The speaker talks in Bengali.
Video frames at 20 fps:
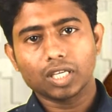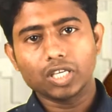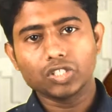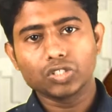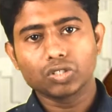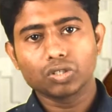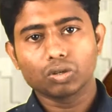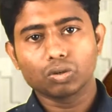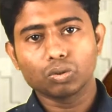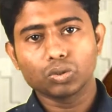
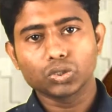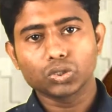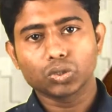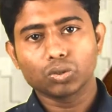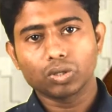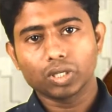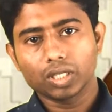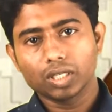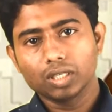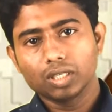এসিও কোর্স e
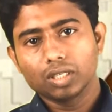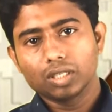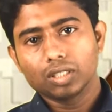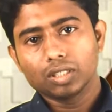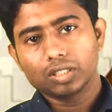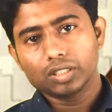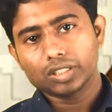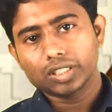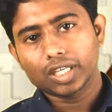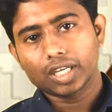করি
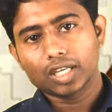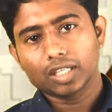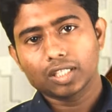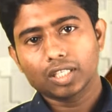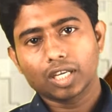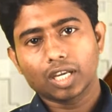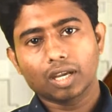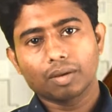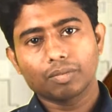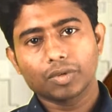সেখান
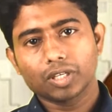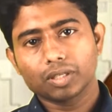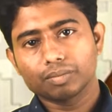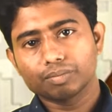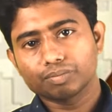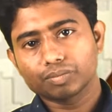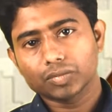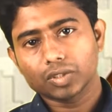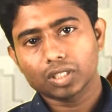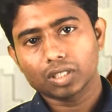থেকে আমি
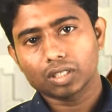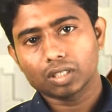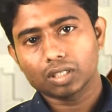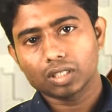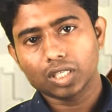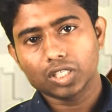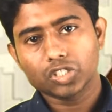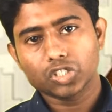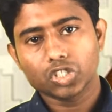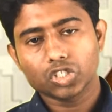
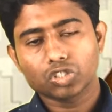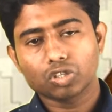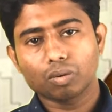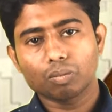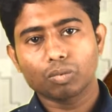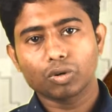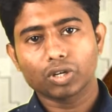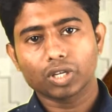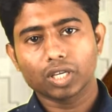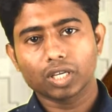এসিও e
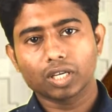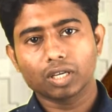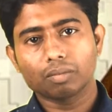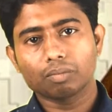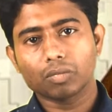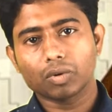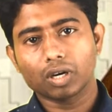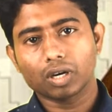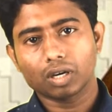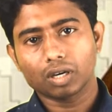সম্পর্কে
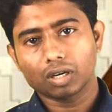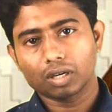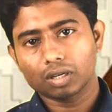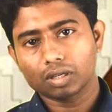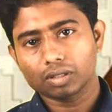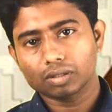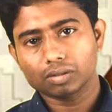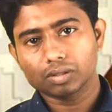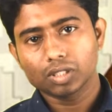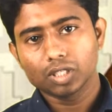
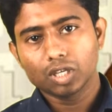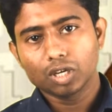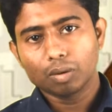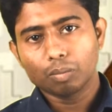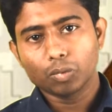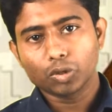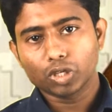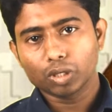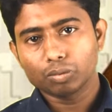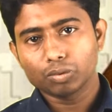
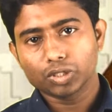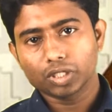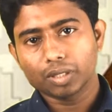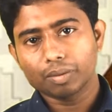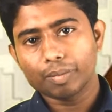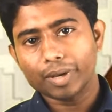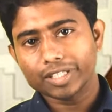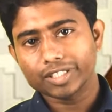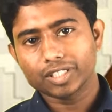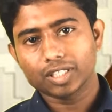মোটামুটি
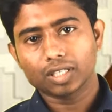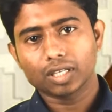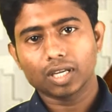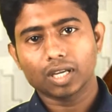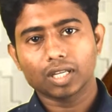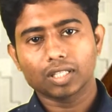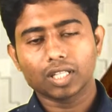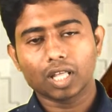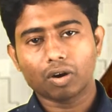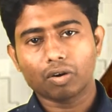বেসিক
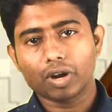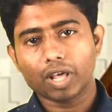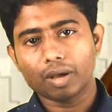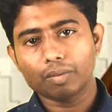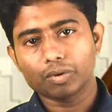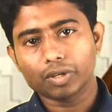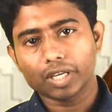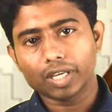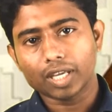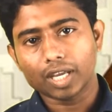ধারণা
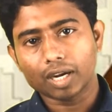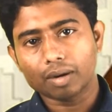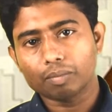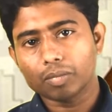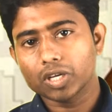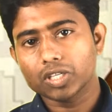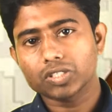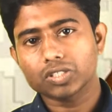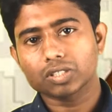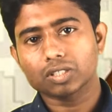এবং কি
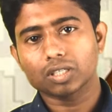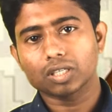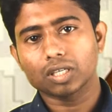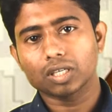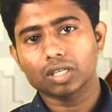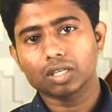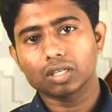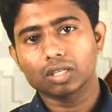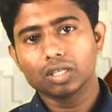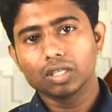অ্যাডভান্স
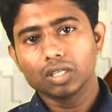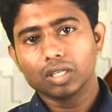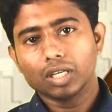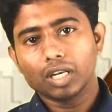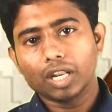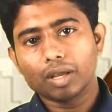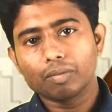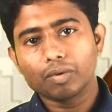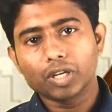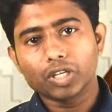
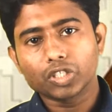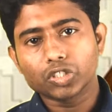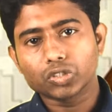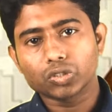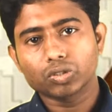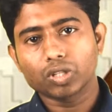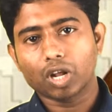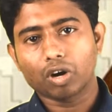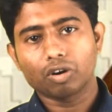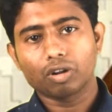লেভেলে
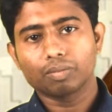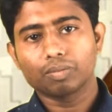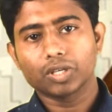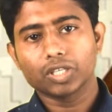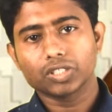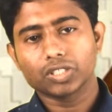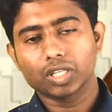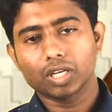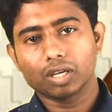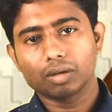কিছু ধারণা
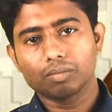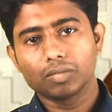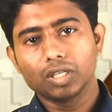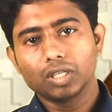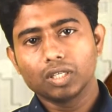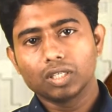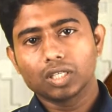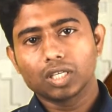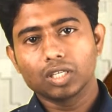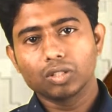পেয়েছিলাম
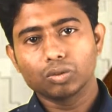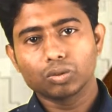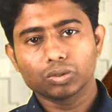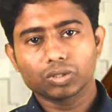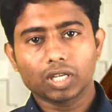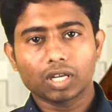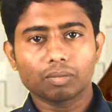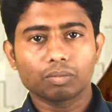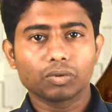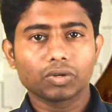কিন্তু
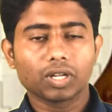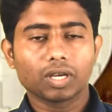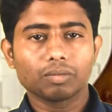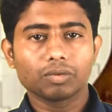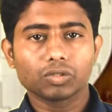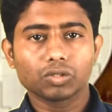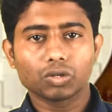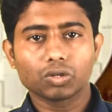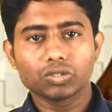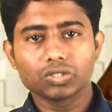তারপরে
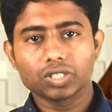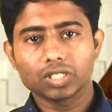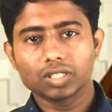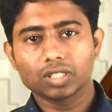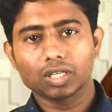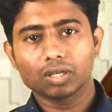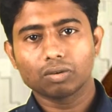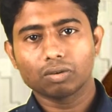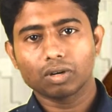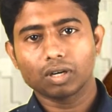আমি তখন
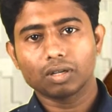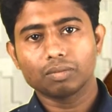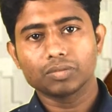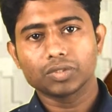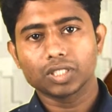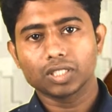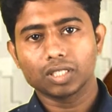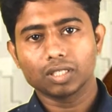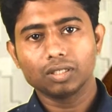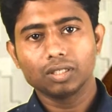চিন্তা করলাম
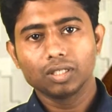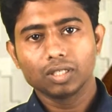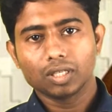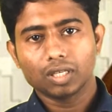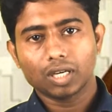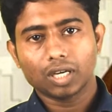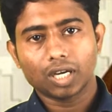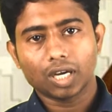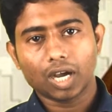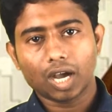যে
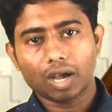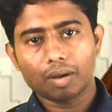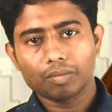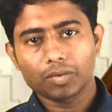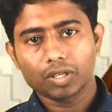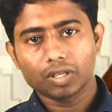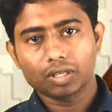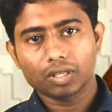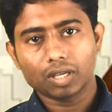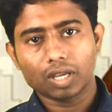
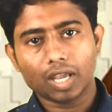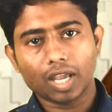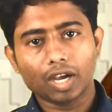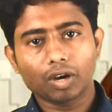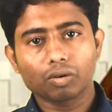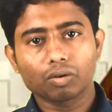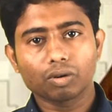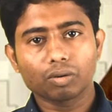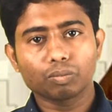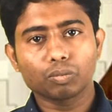আমি
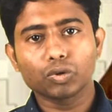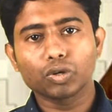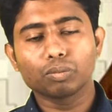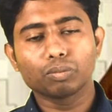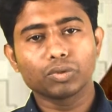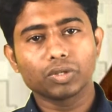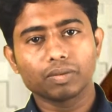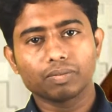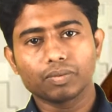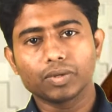এখনও
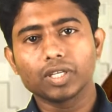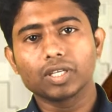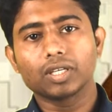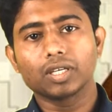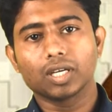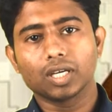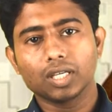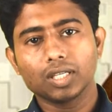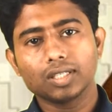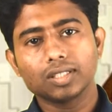পুরোপুরি ফিট
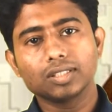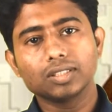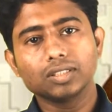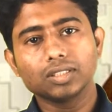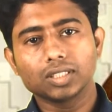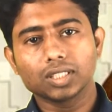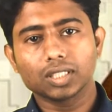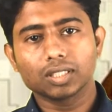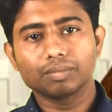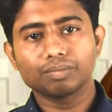না
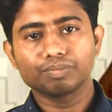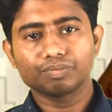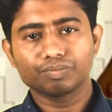যে